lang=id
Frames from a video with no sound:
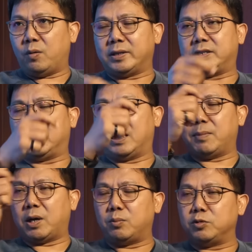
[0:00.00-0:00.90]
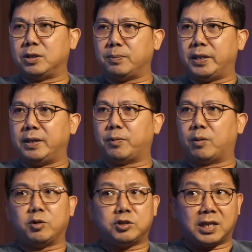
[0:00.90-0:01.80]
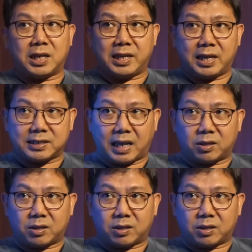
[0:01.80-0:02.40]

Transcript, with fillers: Wasit yang baru musim ini promosi ke Liga 1.